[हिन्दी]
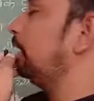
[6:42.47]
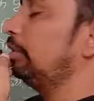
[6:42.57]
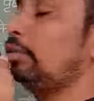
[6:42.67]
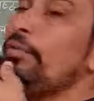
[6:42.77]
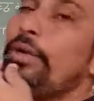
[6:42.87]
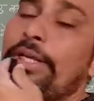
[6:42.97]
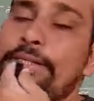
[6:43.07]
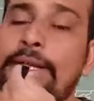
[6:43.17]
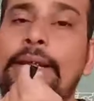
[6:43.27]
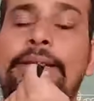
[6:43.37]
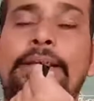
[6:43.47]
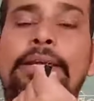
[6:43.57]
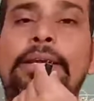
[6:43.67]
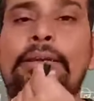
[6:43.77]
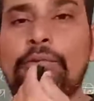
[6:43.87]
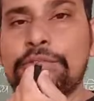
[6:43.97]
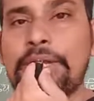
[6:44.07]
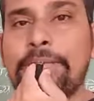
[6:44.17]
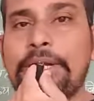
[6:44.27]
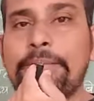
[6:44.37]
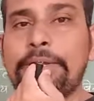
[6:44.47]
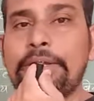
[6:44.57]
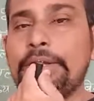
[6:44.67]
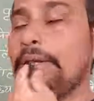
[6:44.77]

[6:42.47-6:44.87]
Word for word: का ध्रुव किसे कहते हैं उसके बारे में